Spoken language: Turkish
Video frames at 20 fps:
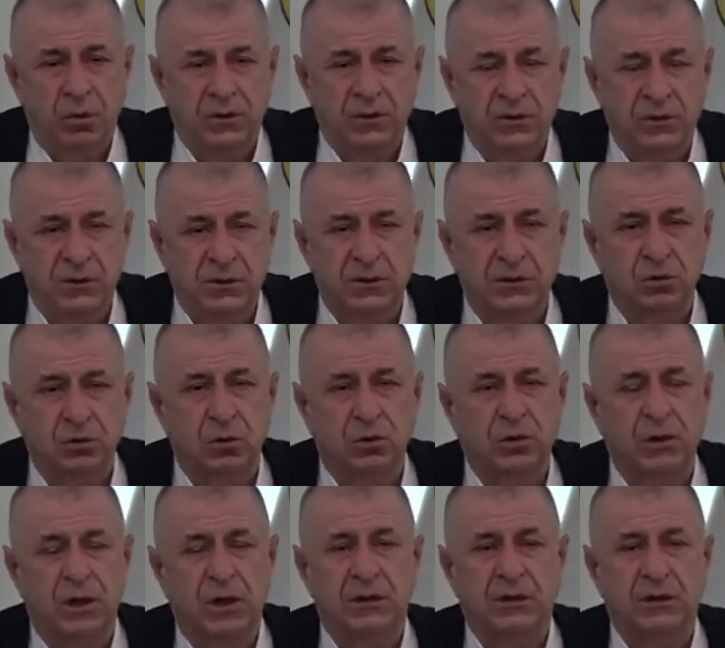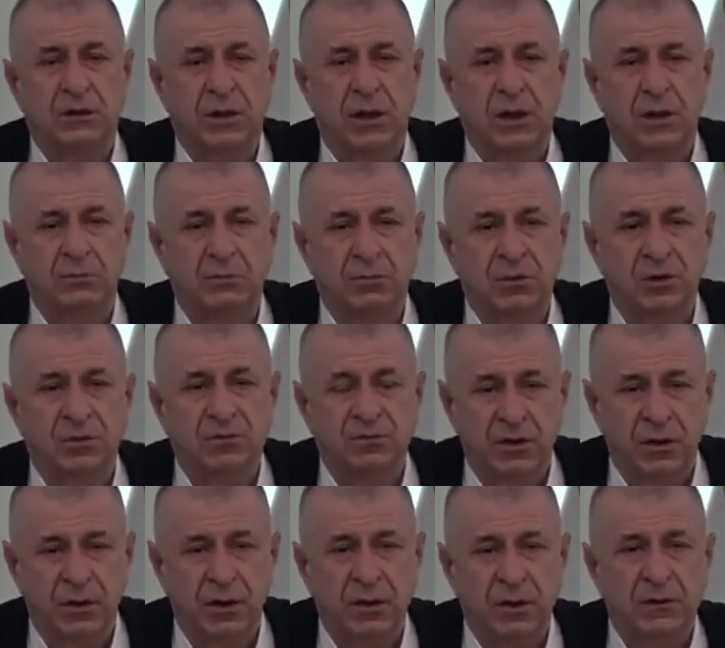Polis gözaltına almış
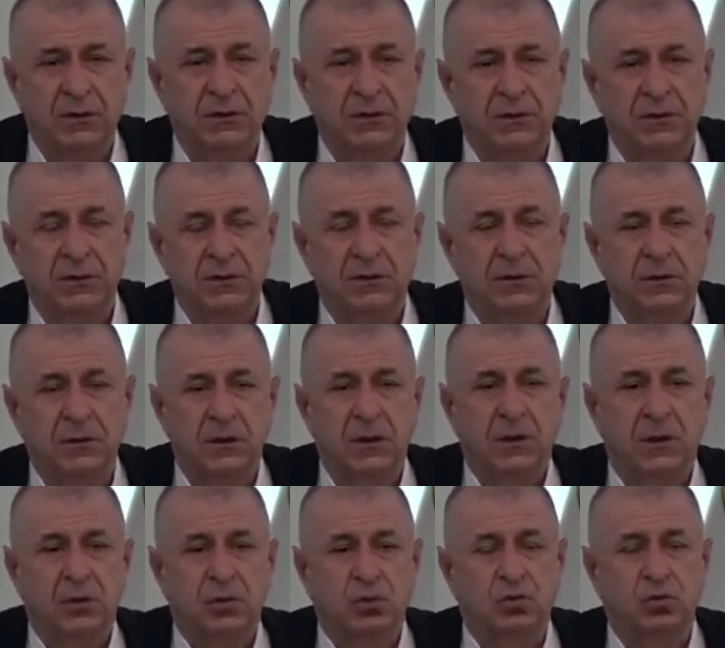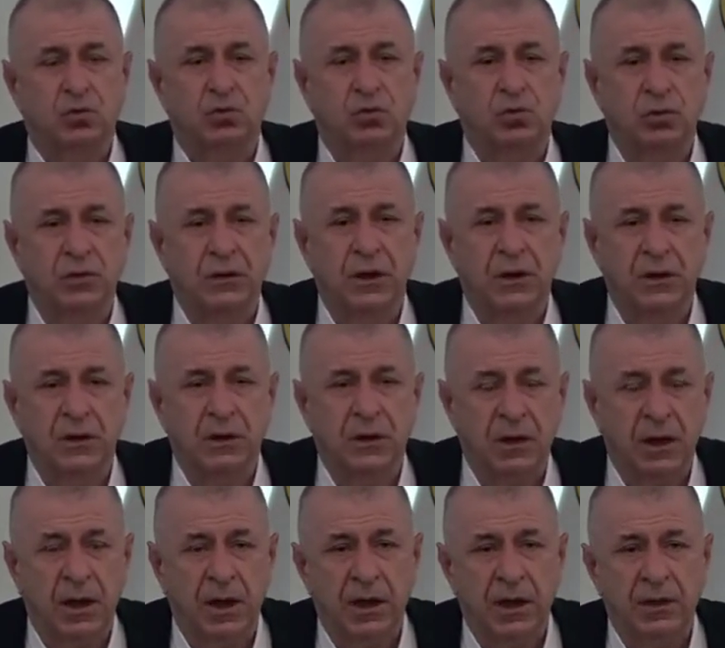fakat
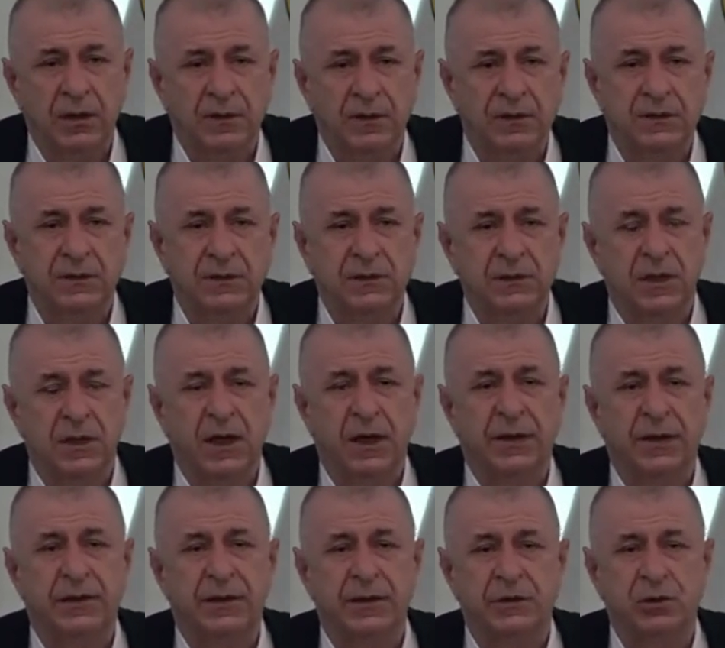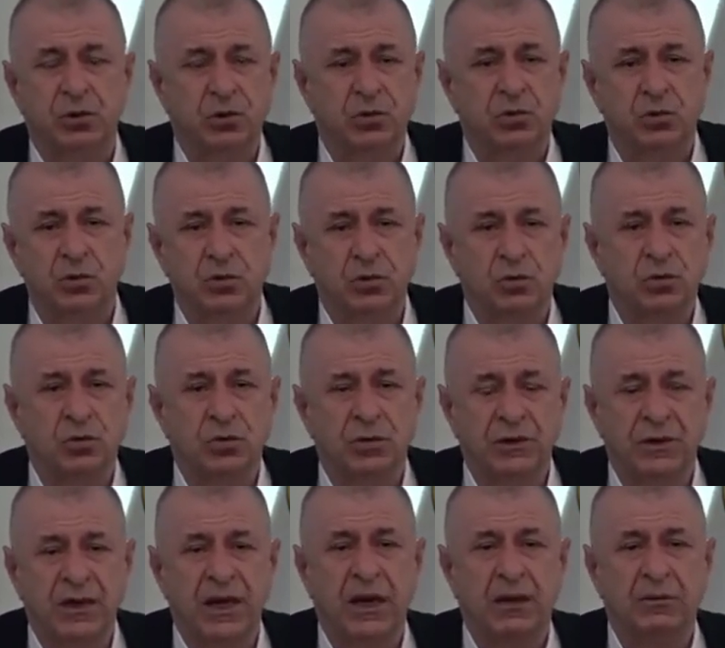Suriyelinin ailesi ertesi gün
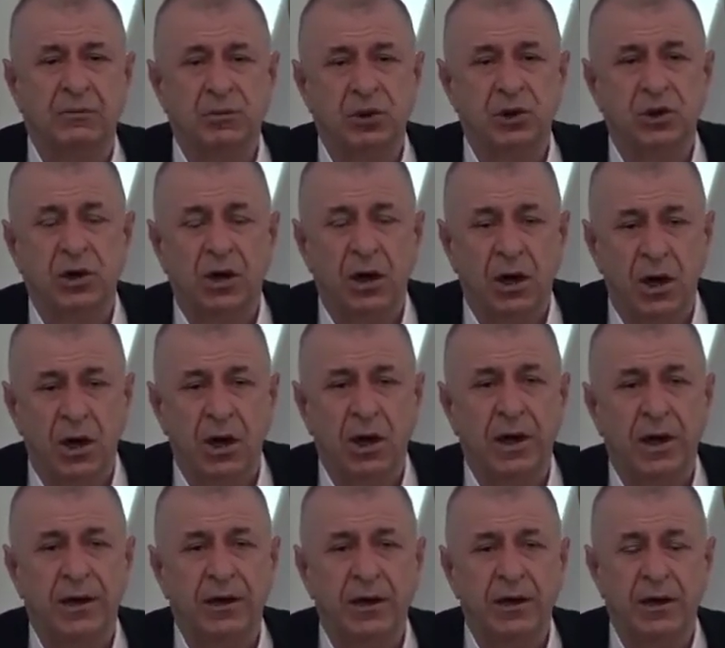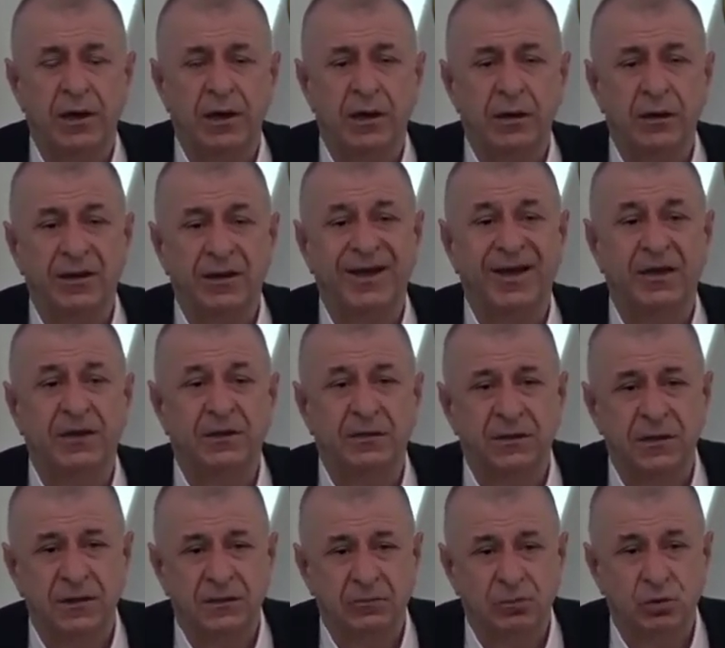gelmiş aileyi
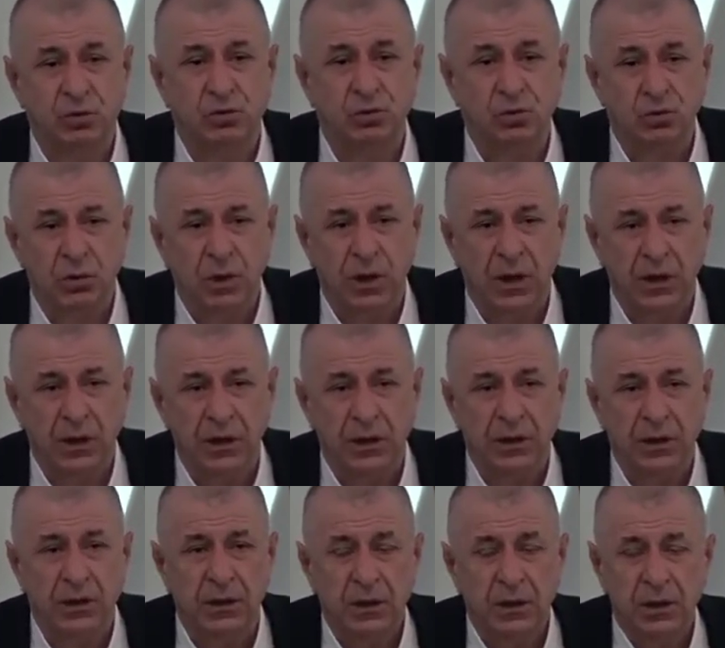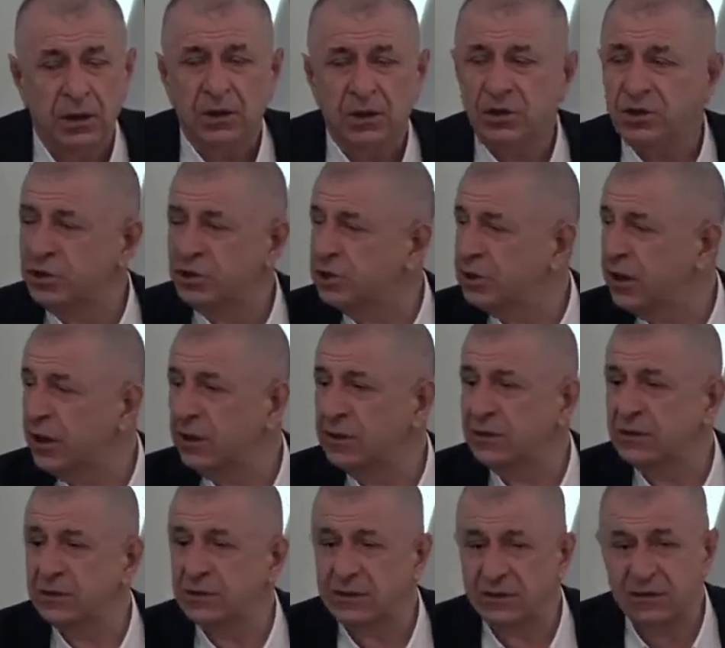tehdit etmiş Türk aileyi.
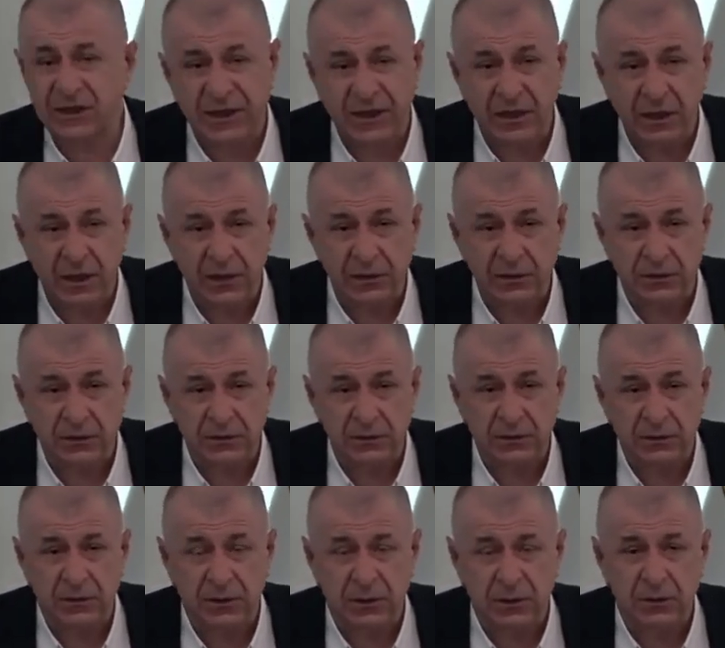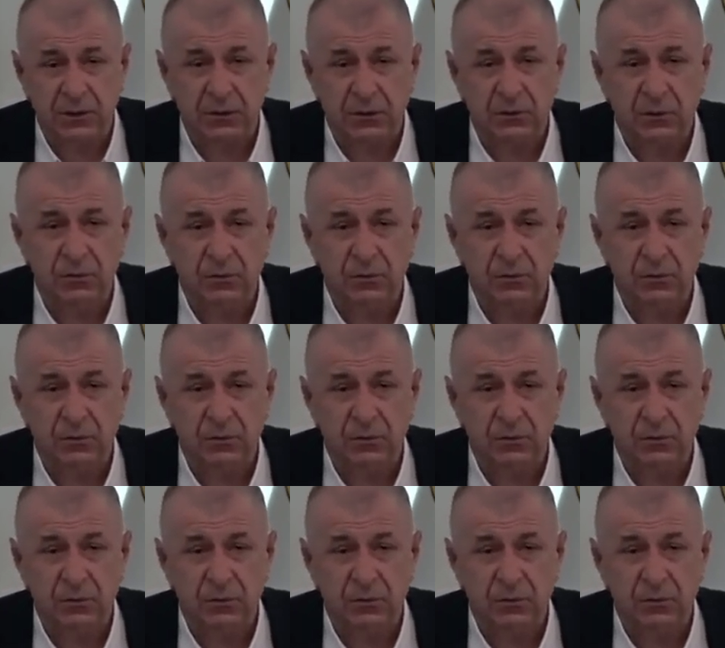Şikayetinizi geri alın diye.